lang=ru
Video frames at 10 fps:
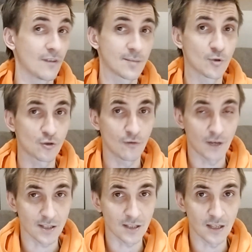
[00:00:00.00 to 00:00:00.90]
Возможно, у
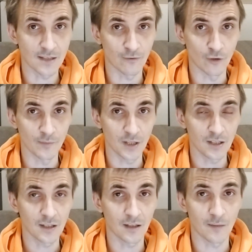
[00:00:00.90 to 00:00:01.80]
вас есть свое
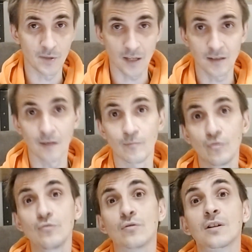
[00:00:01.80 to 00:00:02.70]
мнение, обязательно
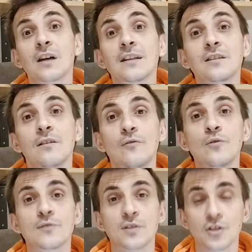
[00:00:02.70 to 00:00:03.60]
буду рад
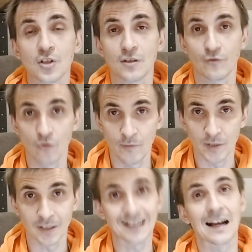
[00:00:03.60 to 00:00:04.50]
его услышать в
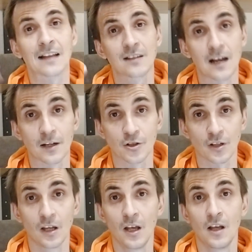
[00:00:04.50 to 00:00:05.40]
комментах. А
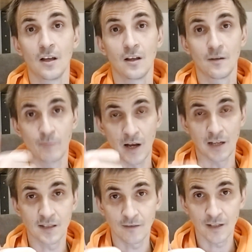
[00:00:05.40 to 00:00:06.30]
также
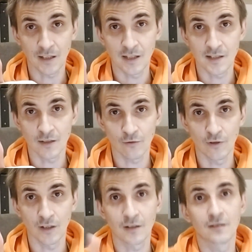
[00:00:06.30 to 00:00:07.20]
палец вверх, если
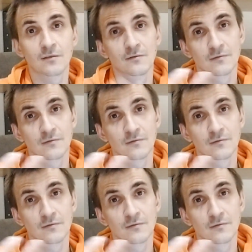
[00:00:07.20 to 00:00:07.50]
ролик